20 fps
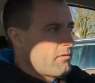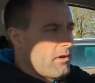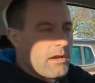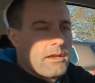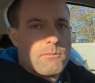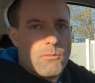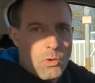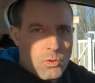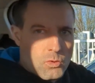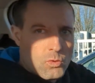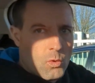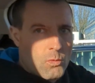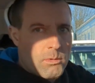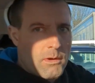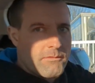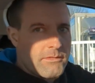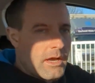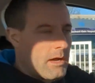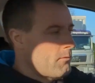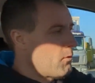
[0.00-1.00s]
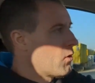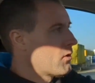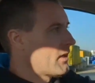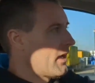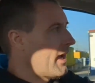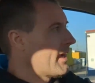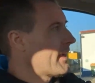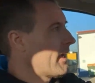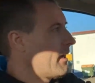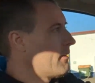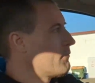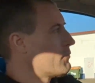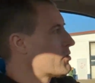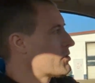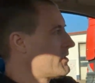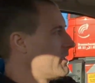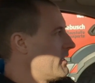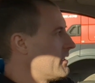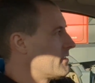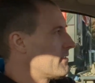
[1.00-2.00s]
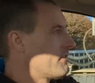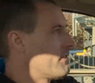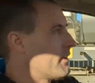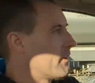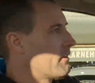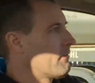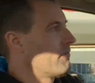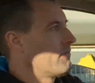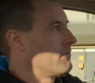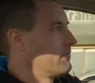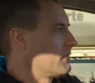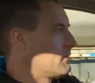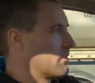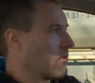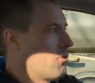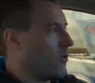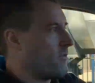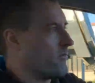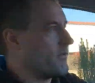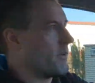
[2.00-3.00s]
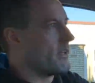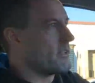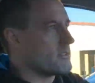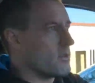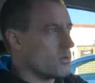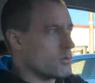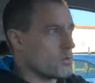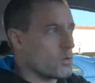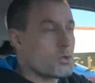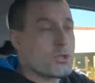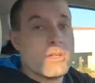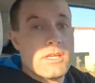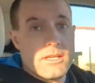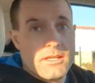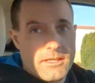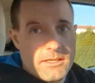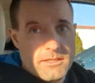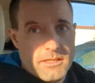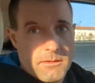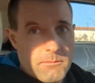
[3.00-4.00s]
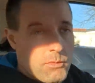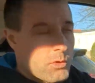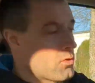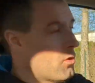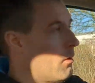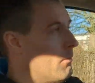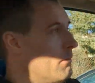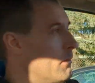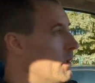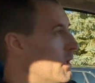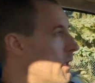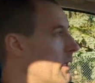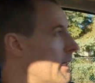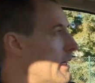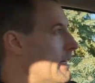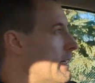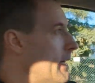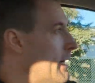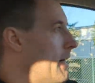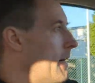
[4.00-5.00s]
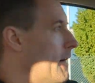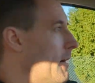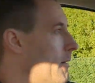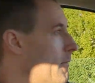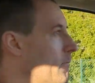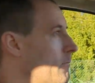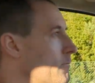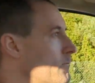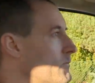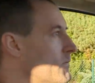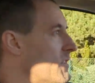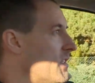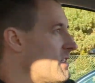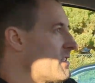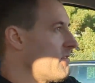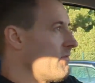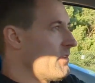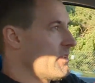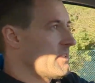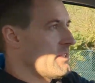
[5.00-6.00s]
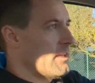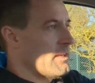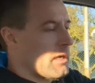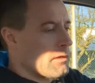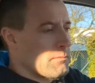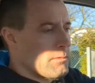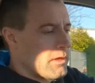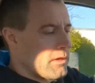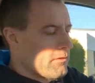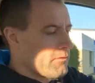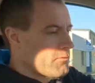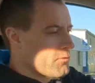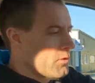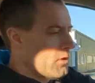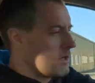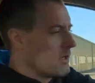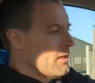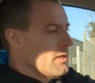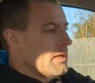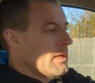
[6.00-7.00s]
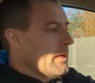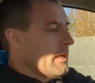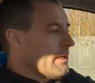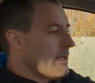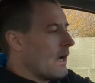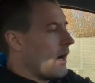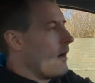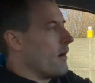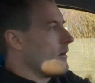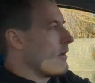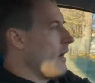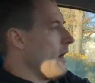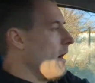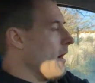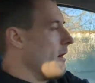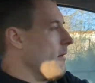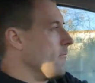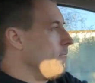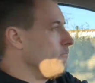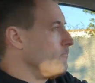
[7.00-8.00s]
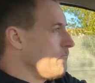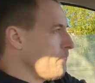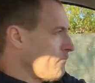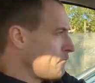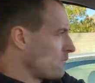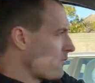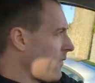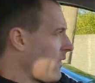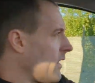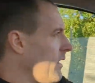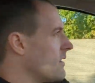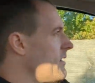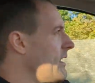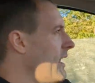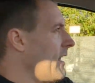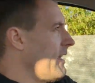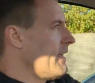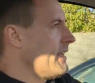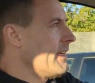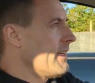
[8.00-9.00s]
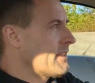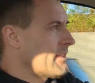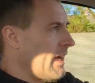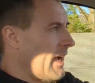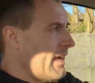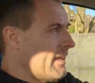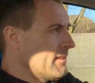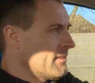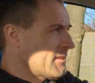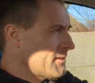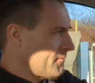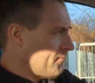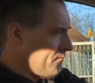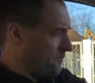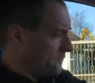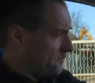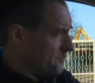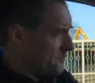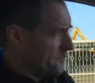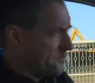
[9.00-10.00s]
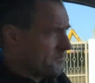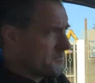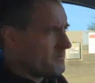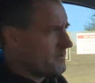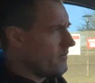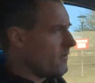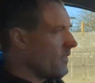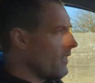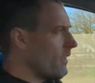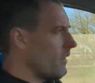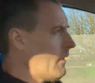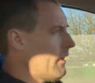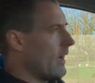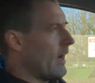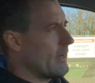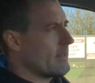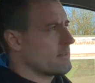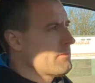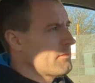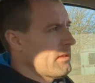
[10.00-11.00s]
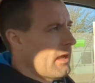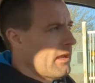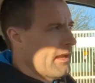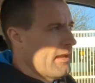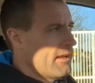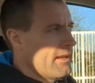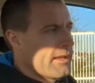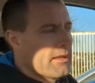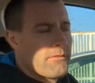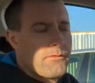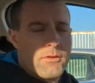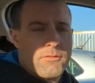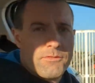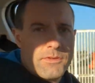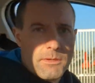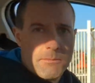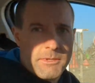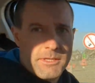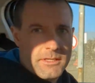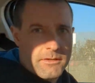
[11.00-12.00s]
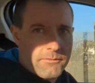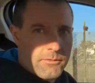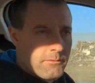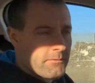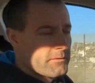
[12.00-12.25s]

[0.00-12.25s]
war im Oktober. Wir haben auch gleich einen bestellt, deswegen konnten wir jetzt auch so schnell den bekommen. Ähm, da sind wir sehr dankbar dafür. Ja, ähm, der iX1 hat eine Länge von 4,50 Meter,